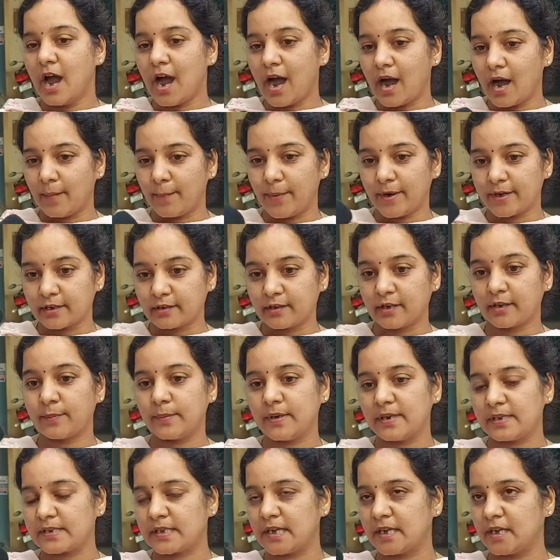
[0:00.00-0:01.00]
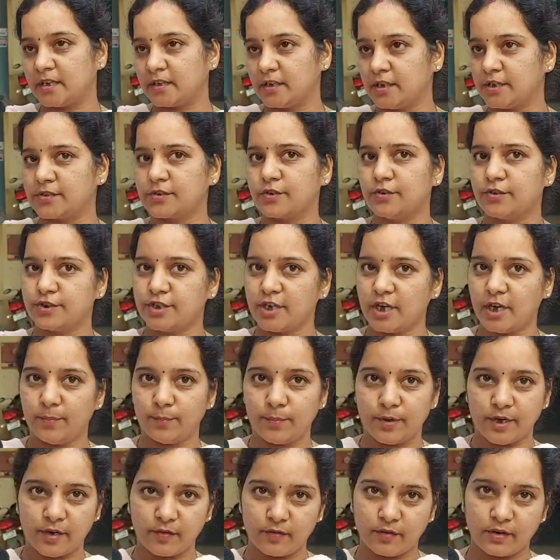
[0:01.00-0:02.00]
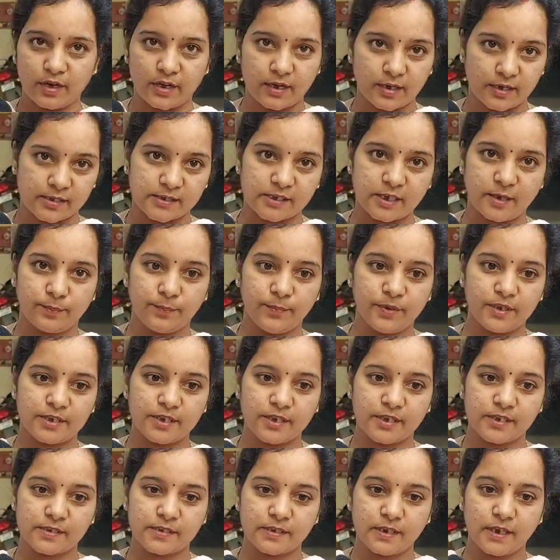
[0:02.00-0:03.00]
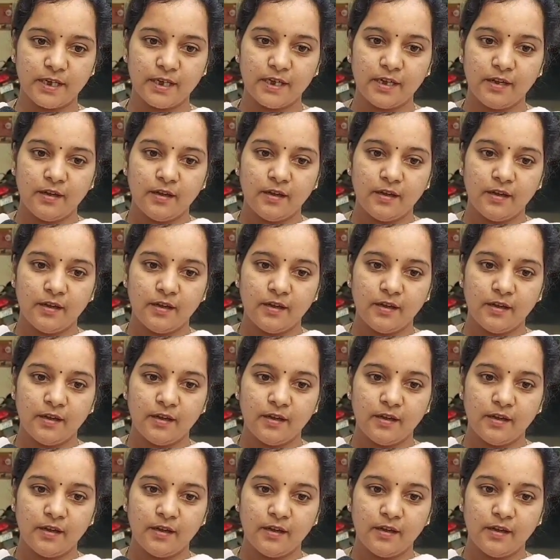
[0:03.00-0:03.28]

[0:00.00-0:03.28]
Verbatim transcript: ఆ పర్టికులర్ బిల్స్ అన్ని తీసుకొచ్చి ఎంపీడీఓ గారికి సబ్మిట్ చేస్తే